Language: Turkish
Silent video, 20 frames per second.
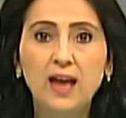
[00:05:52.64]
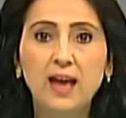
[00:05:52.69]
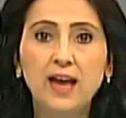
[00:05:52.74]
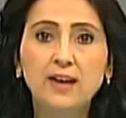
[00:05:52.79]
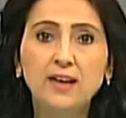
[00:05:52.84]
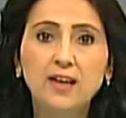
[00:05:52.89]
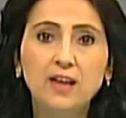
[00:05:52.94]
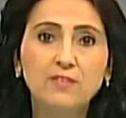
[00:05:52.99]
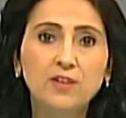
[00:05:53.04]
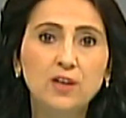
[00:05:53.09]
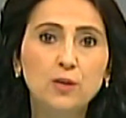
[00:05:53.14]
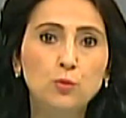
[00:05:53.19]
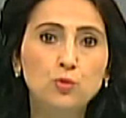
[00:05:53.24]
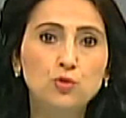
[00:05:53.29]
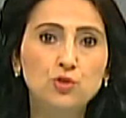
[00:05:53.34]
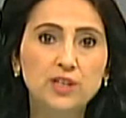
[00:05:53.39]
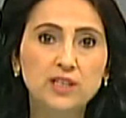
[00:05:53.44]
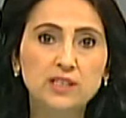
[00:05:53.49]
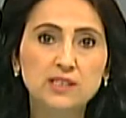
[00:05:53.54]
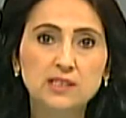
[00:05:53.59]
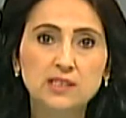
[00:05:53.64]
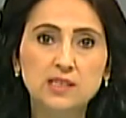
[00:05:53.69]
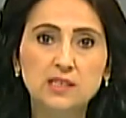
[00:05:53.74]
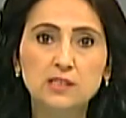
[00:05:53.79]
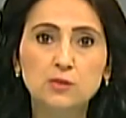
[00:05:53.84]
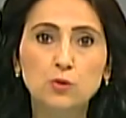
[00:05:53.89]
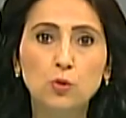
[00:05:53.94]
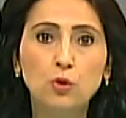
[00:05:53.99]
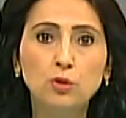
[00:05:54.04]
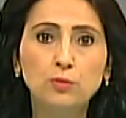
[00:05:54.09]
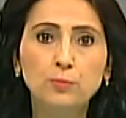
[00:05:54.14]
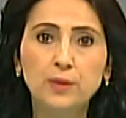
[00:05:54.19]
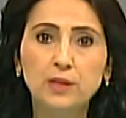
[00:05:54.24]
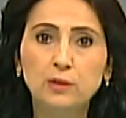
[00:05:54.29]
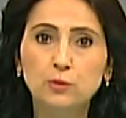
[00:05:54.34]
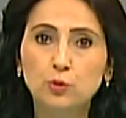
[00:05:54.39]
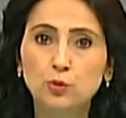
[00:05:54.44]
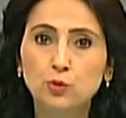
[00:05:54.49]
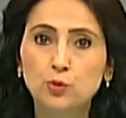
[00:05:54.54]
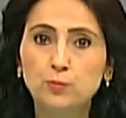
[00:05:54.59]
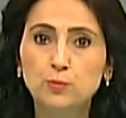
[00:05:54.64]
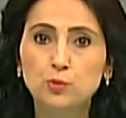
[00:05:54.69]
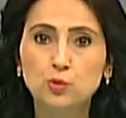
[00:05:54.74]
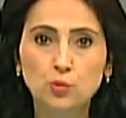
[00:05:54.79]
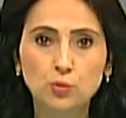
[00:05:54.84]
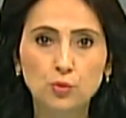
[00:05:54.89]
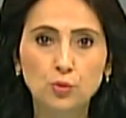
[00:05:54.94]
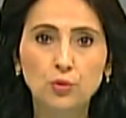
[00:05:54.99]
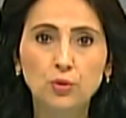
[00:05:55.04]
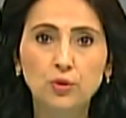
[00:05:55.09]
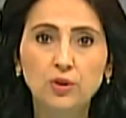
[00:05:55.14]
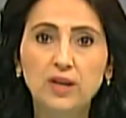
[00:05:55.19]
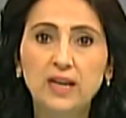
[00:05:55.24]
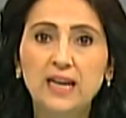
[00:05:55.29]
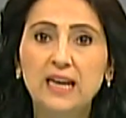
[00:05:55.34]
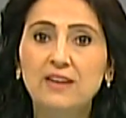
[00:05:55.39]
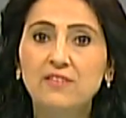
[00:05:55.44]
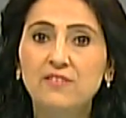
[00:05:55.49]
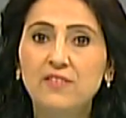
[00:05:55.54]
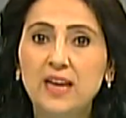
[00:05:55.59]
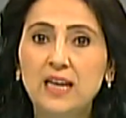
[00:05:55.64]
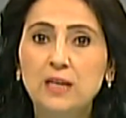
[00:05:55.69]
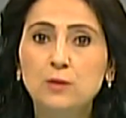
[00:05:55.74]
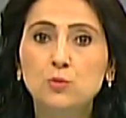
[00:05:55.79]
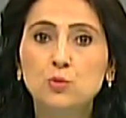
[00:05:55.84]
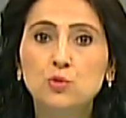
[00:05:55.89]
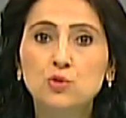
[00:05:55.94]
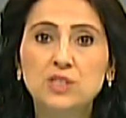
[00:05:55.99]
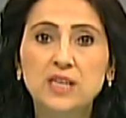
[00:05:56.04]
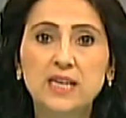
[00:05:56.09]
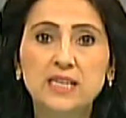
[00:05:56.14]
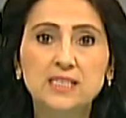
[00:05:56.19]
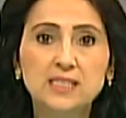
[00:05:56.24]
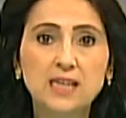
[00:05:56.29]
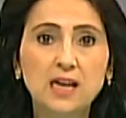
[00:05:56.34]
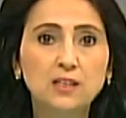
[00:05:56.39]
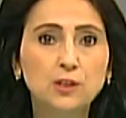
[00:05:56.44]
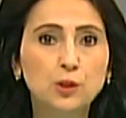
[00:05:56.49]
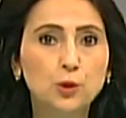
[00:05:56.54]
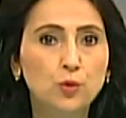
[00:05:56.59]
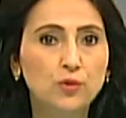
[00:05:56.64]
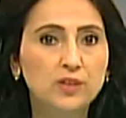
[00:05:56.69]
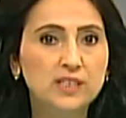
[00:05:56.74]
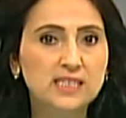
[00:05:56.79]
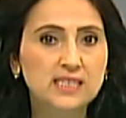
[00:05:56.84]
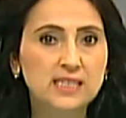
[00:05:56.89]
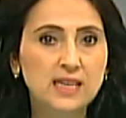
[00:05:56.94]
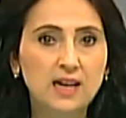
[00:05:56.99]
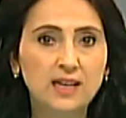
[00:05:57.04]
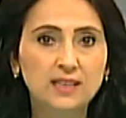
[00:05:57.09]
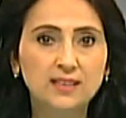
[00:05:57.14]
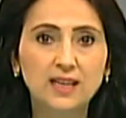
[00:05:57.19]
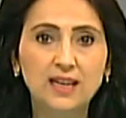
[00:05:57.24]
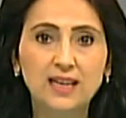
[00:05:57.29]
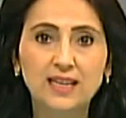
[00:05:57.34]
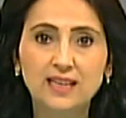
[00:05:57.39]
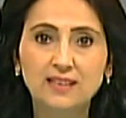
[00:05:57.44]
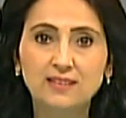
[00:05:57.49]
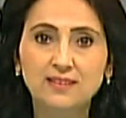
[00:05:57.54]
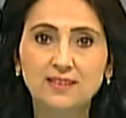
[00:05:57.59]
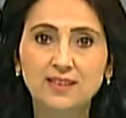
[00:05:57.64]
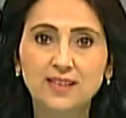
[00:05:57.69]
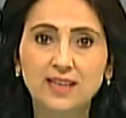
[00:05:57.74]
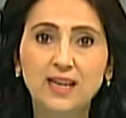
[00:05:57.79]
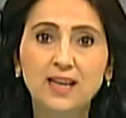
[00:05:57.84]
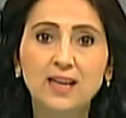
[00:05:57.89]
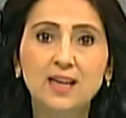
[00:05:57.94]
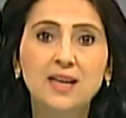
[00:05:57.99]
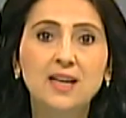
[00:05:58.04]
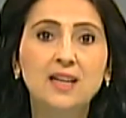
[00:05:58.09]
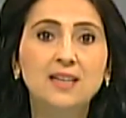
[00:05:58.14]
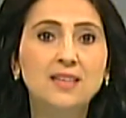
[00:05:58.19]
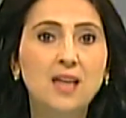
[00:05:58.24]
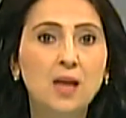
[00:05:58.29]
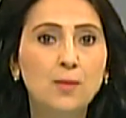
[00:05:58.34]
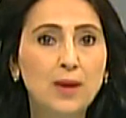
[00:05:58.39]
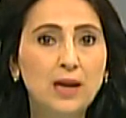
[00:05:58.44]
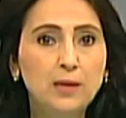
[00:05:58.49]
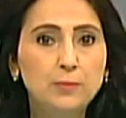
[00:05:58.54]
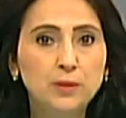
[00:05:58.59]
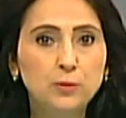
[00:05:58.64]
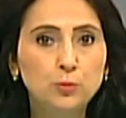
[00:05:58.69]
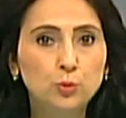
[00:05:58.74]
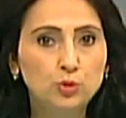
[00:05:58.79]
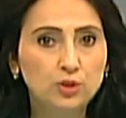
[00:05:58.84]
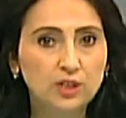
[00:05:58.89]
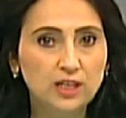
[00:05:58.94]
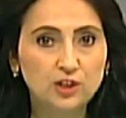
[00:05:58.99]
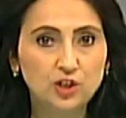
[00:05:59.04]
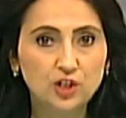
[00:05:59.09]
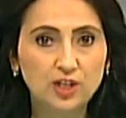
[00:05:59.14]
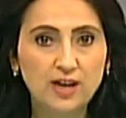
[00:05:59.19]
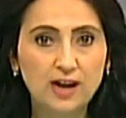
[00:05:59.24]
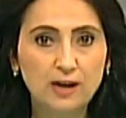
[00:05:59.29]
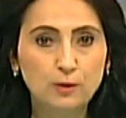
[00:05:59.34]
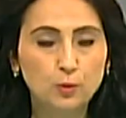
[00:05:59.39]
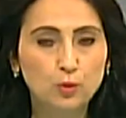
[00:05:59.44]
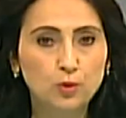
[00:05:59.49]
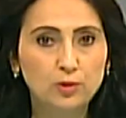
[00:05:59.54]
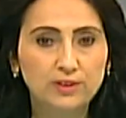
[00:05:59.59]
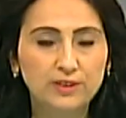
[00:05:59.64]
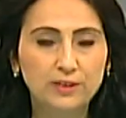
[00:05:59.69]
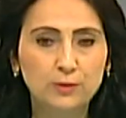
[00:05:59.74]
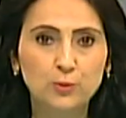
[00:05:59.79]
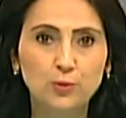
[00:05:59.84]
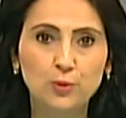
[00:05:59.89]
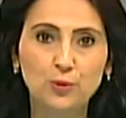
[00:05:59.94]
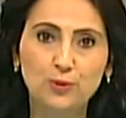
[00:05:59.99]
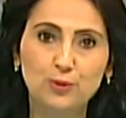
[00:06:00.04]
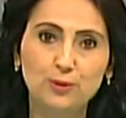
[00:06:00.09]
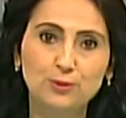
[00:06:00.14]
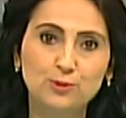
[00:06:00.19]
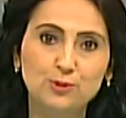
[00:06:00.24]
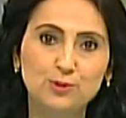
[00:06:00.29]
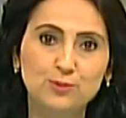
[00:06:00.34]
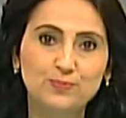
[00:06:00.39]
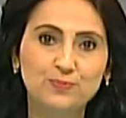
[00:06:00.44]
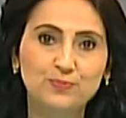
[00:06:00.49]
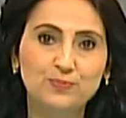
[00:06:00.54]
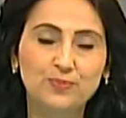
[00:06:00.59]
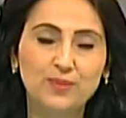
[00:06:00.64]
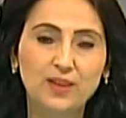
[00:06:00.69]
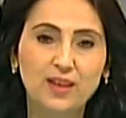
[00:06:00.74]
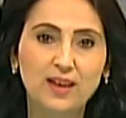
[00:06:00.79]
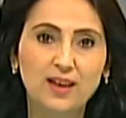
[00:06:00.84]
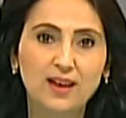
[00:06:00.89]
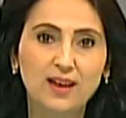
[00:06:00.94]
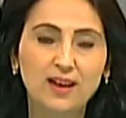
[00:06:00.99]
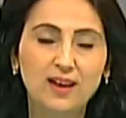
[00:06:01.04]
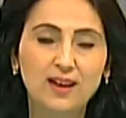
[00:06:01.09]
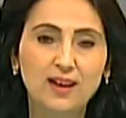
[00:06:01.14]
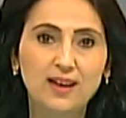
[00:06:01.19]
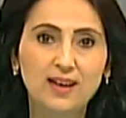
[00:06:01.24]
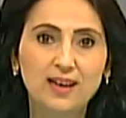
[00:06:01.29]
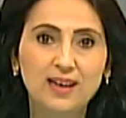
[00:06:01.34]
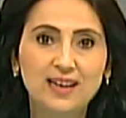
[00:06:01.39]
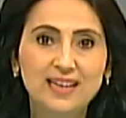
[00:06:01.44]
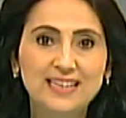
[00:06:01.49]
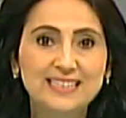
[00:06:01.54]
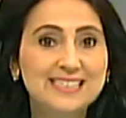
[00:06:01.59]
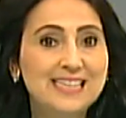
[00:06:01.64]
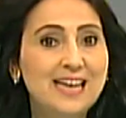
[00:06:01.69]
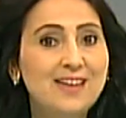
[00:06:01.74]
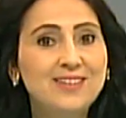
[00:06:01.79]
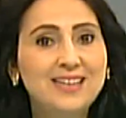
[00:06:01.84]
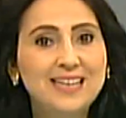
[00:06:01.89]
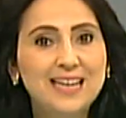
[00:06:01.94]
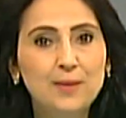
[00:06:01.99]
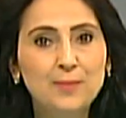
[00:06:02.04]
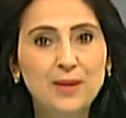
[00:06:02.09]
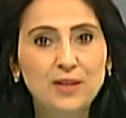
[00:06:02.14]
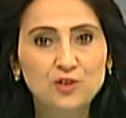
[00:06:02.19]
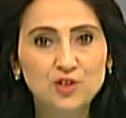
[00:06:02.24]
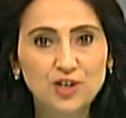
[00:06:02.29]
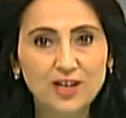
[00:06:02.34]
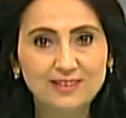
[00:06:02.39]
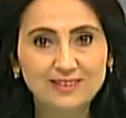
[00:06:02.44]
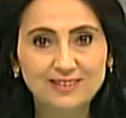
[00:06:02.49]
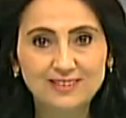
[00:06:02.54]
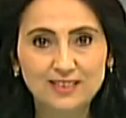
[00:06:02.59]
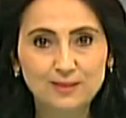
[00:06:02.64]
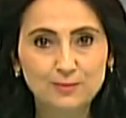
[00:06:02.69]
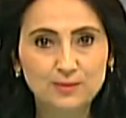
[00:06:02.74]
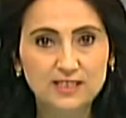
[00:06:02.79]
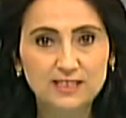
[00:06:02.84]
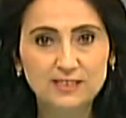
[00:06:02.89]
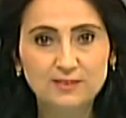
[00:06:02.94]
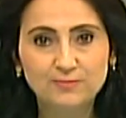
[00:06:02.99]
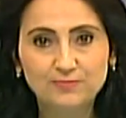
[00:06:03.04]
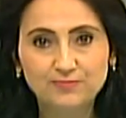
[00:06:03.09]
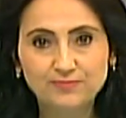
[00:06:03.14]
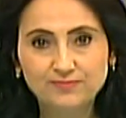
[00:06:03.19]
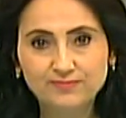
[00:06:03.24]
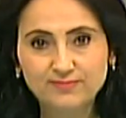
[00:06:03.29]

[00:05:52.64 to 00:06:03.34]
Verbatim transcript: Her eve ücretsiz 10 metreküp suyu ve 180 kWh elektriği temel bir yurttaşlık hakkı olarak görüyoruz. Sevgili emekçi halklarımız,